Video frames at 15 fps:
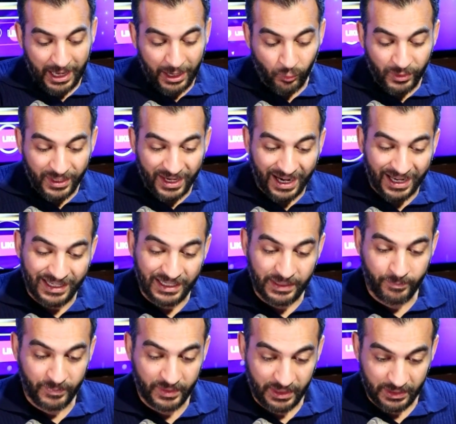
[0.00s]
أو
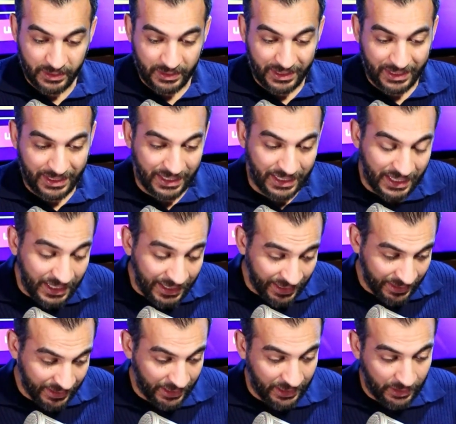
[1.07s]
يعلمنا إيه
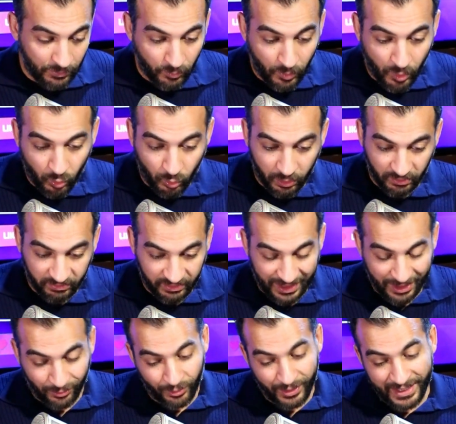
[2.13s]
الموقف
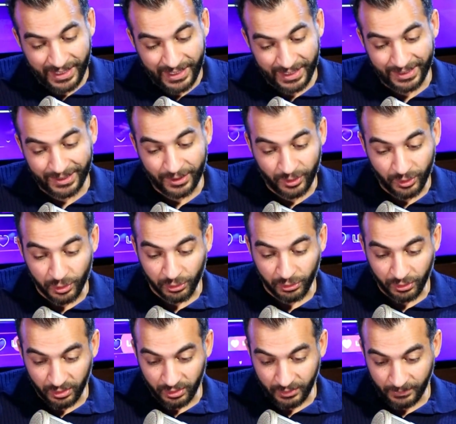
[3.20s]
أو إيه
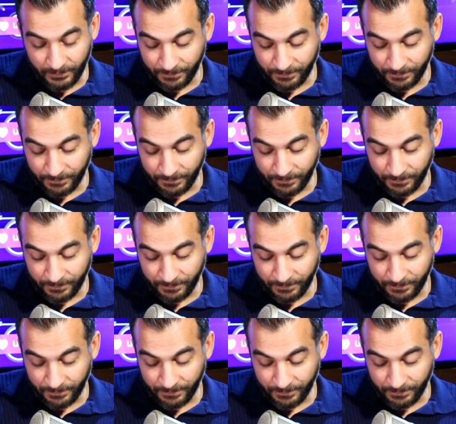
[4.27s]
الإجراء